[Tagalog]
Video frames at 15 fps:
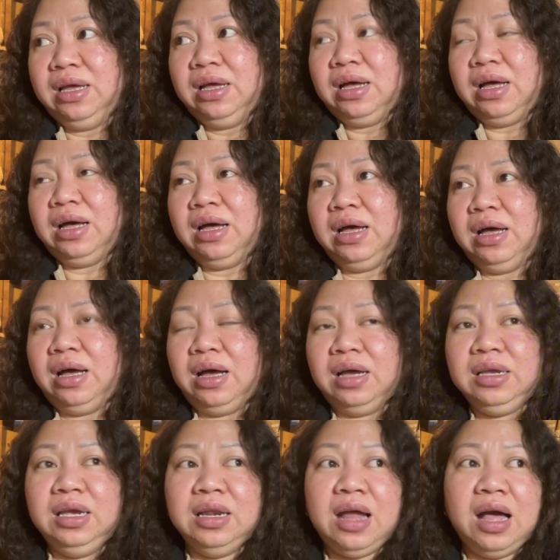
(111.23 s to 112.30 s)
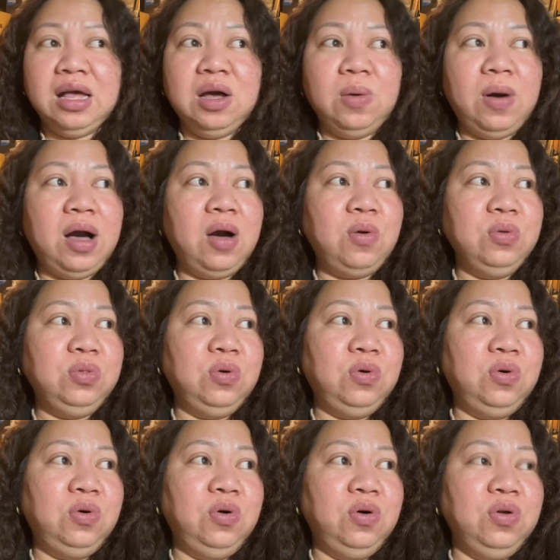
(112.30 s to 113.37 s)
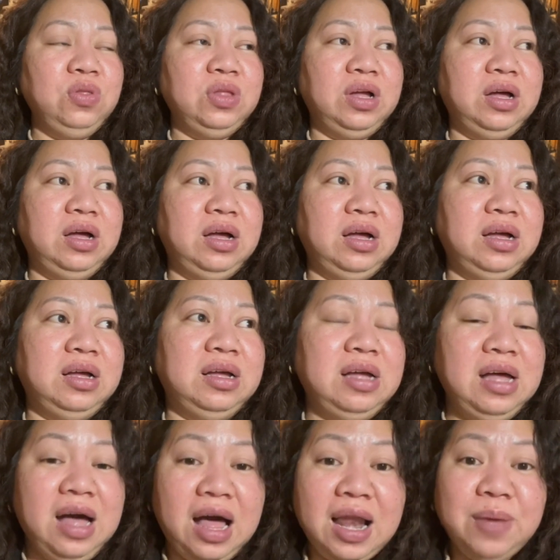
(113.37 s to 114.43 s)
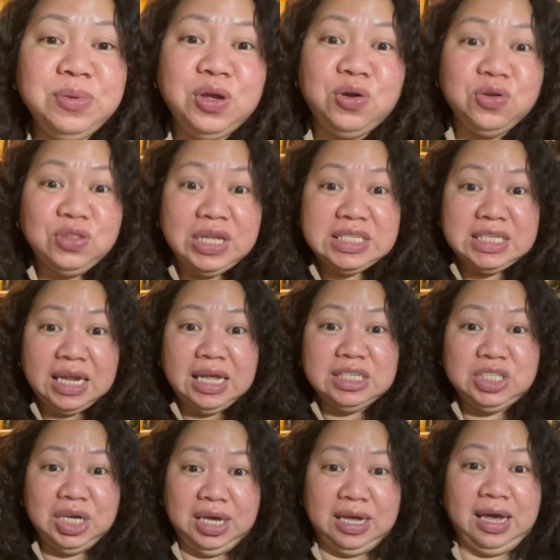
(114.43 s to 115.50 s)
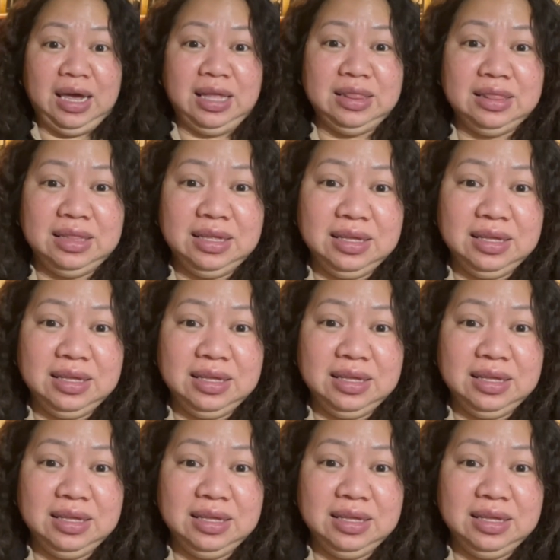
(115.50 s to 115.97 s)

Ang uh, ginagawa ko doon, uh, ah, alam niyo rotisserie chicken?